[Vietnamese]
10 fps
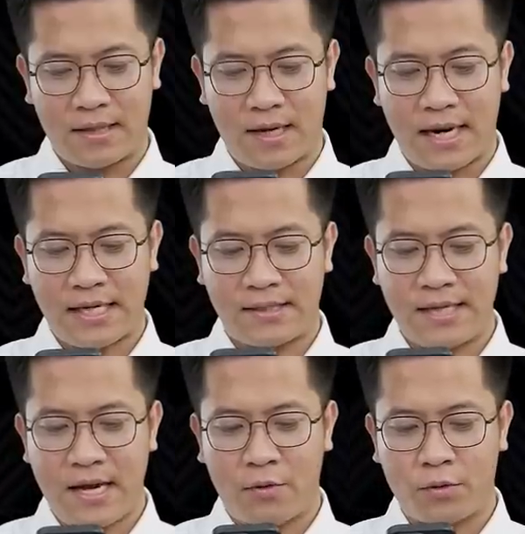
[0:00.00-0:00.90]
là ét
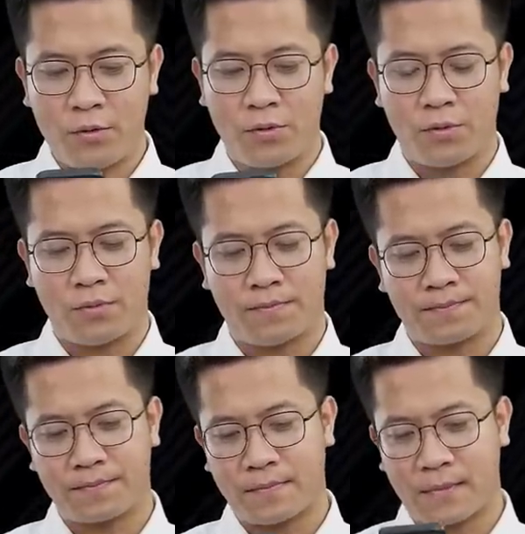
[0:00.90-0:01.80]
đê Auto.
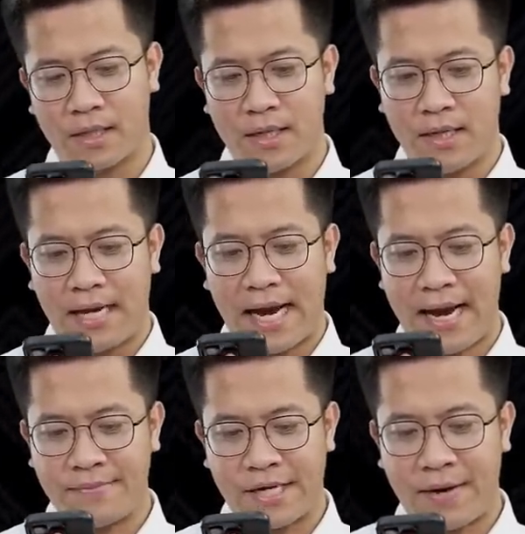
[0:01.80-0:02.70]

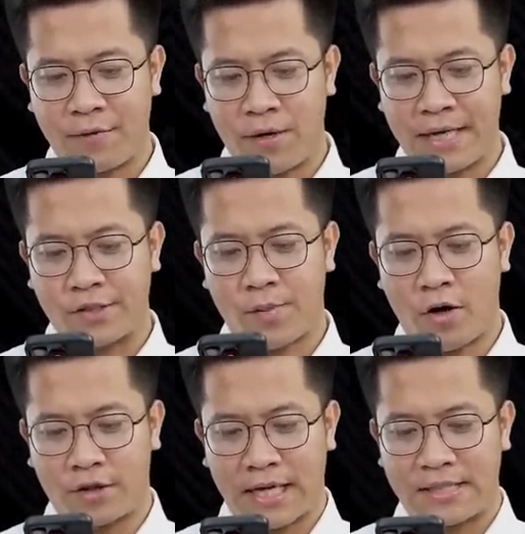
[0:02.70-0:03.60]
Em chào anh Quân, anh cho em
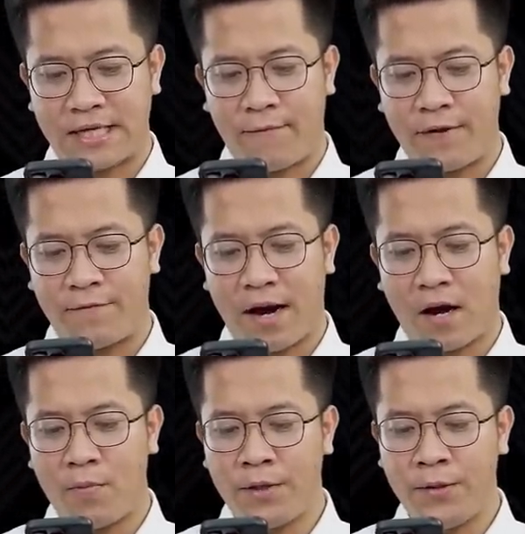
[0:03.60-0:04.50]
hỏi tại sao FIFA
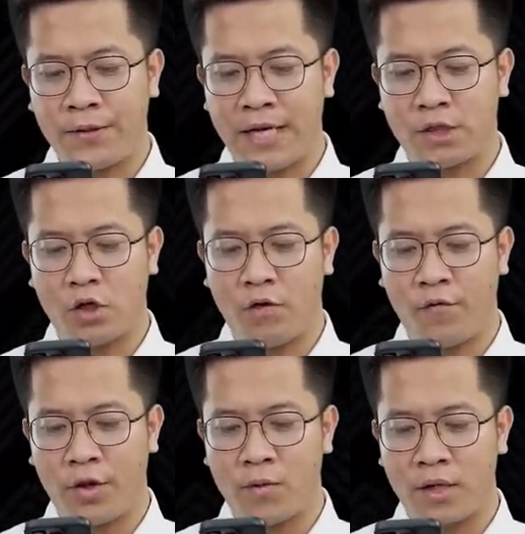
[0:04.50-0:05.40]
không ưu tiên cho đội
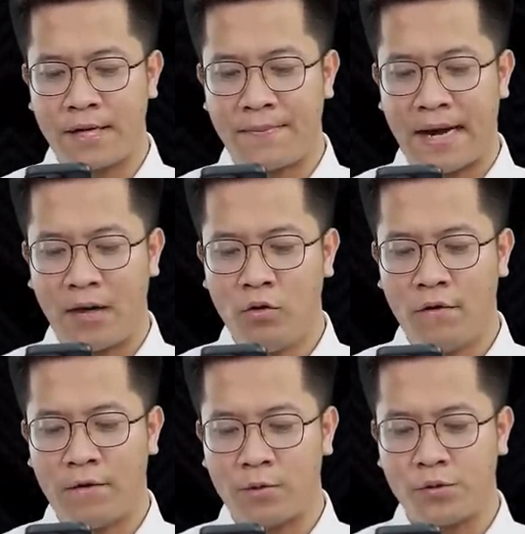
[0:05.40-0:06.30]
vô địch World Cup đá
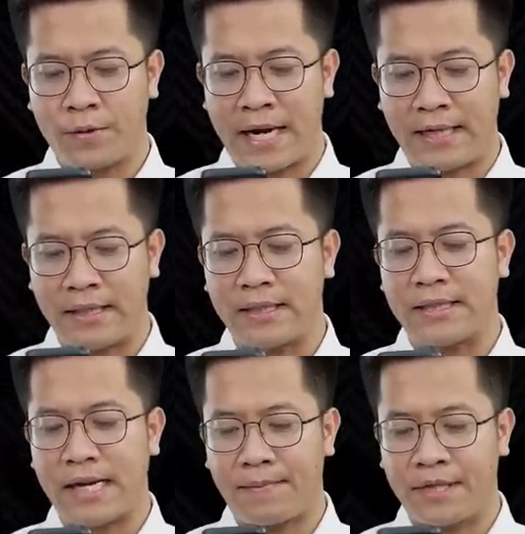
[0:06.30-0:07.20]
luôn vòng chung kết
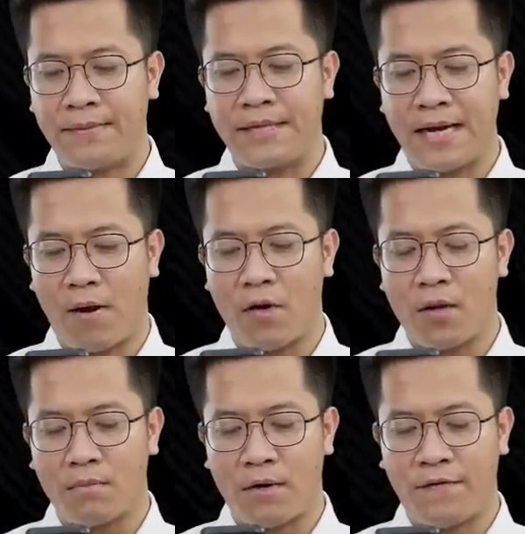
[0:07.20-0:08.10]
năm tiếp theo
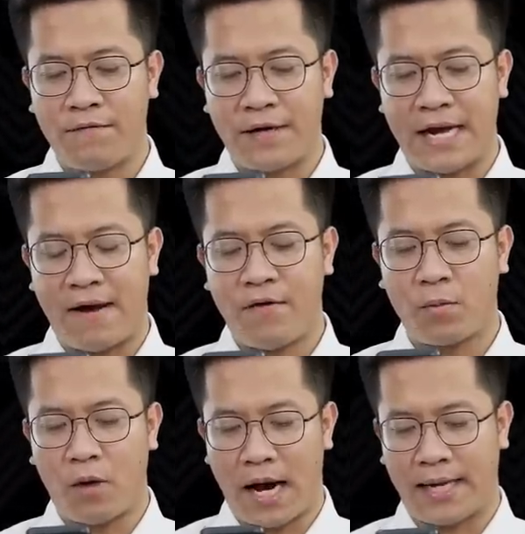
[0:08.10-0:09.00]
mà vẫn phải đá
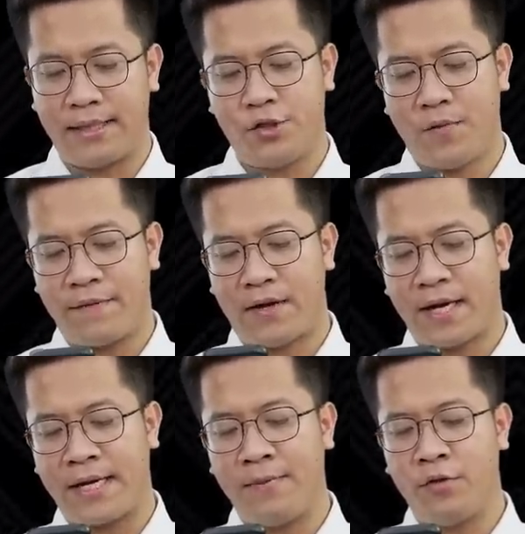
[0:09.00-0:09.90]
vòng loại? Chúc anh và
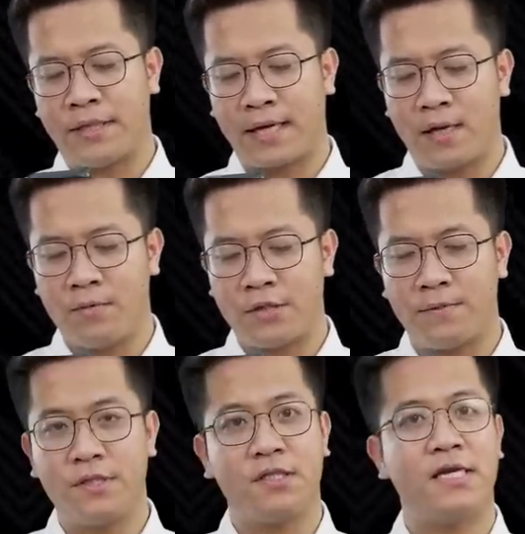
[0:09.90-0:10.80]
ekip luôn thành công
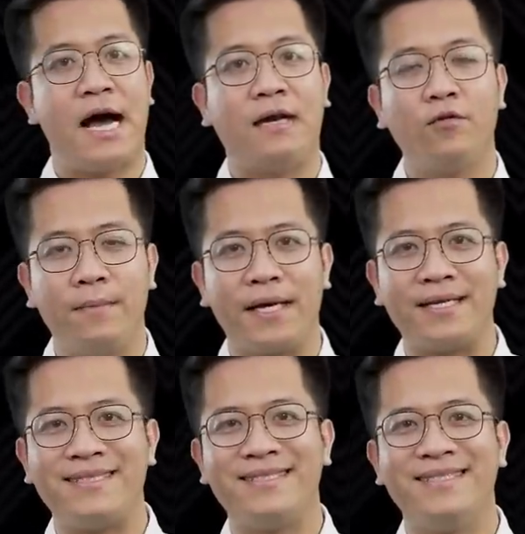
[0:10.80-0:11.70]
trong những dự án của mình.
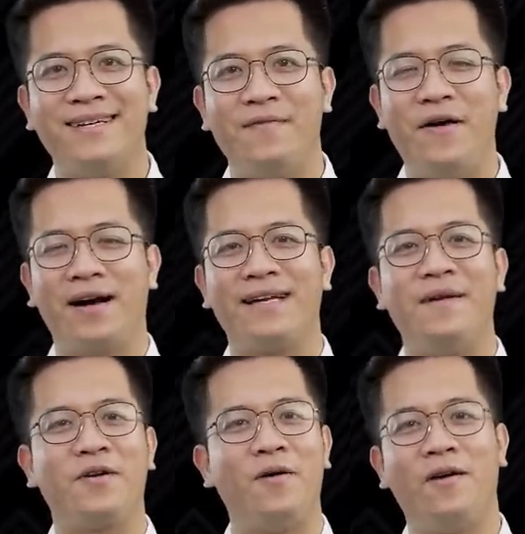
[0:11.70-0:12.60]
Vâng, đây
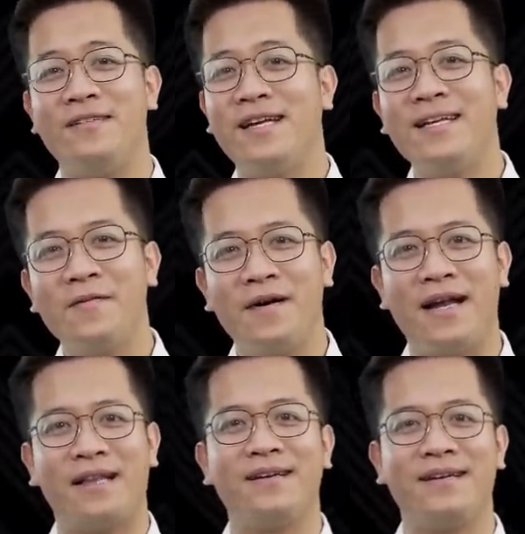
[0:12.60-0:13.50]
là một câu hỏi rất nhiều người
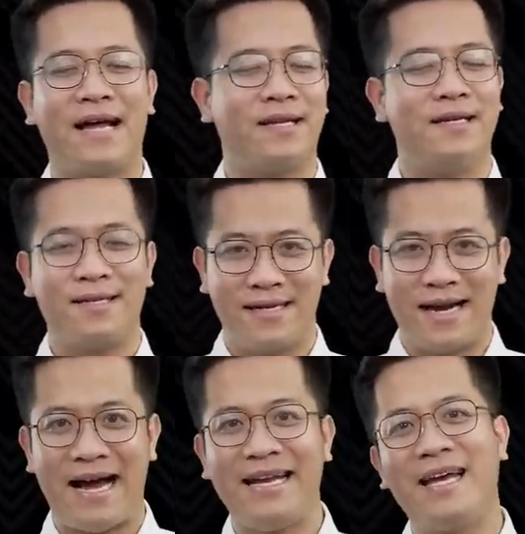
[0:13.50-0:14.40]
đã từng đặt.
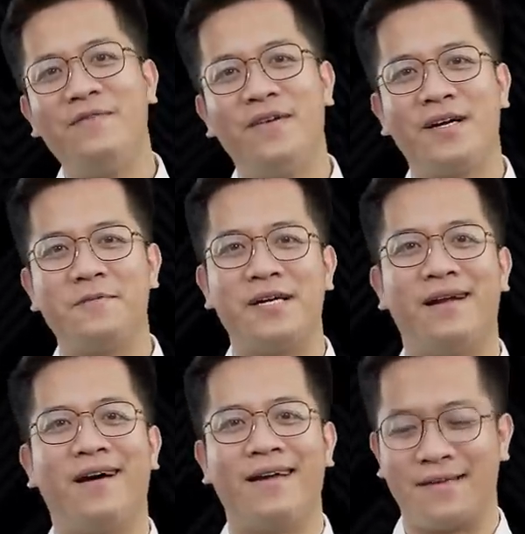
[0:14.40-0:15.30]
Hãy đến với câu trả
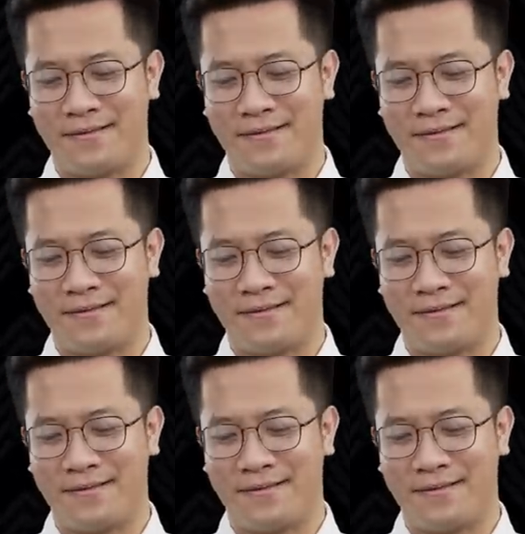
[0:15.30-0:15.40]
lời.